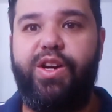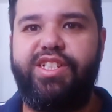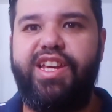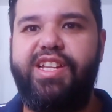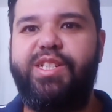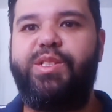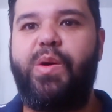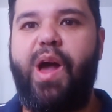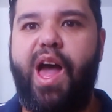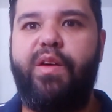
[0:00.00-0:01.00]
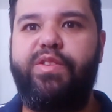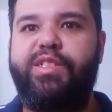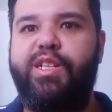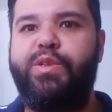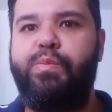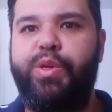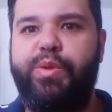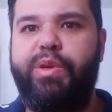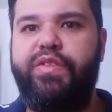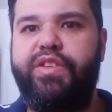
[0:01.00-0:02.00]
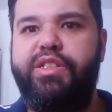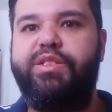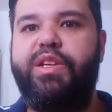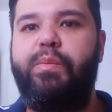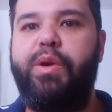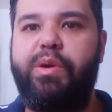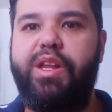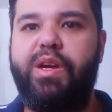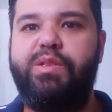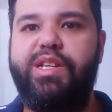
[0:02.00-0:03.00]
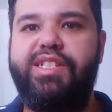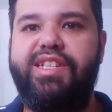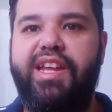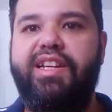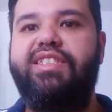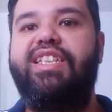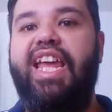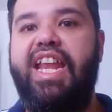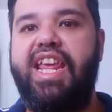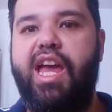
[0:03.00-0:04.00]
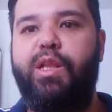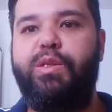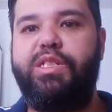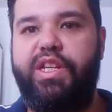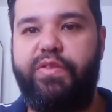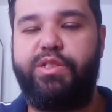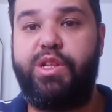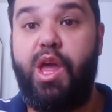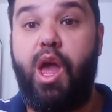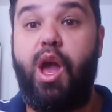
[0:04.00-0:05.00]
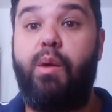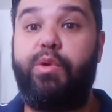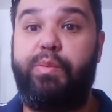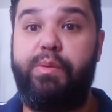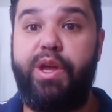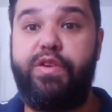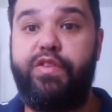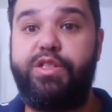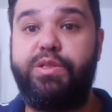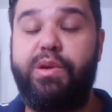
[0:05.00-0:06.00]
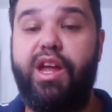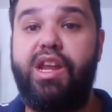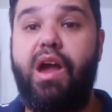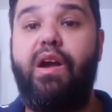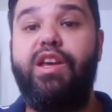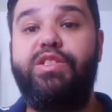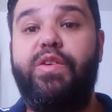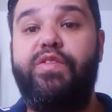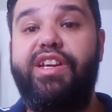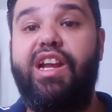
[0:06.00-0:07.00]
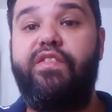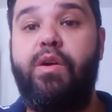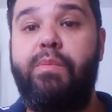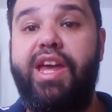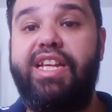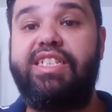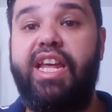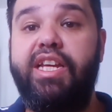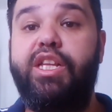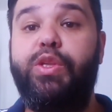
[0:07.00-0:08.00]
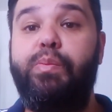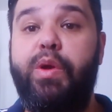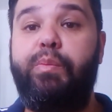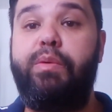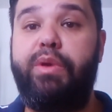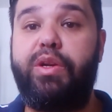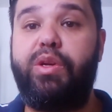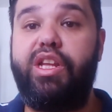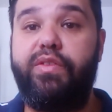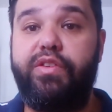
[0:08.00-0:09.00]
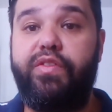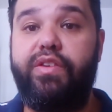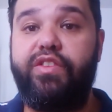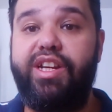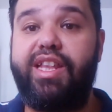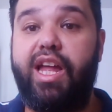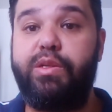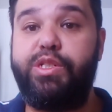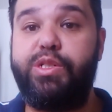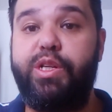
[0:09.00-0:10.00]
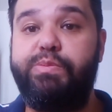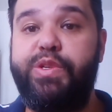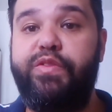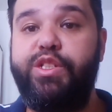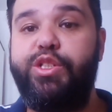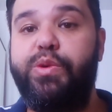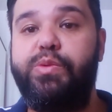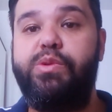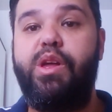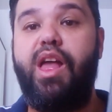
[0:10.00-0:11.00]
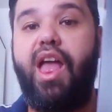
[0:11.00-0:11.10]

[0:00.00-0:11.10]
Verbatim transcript: Oi, gente, eu sou o Rafa e sejam muito bem-vindos ao meu canal de resenhas DNA dos Livros. Para o primeiro vídeo do canal, eu resolvi gravar uma resenha do meu primeiro livro favoritado de 2021,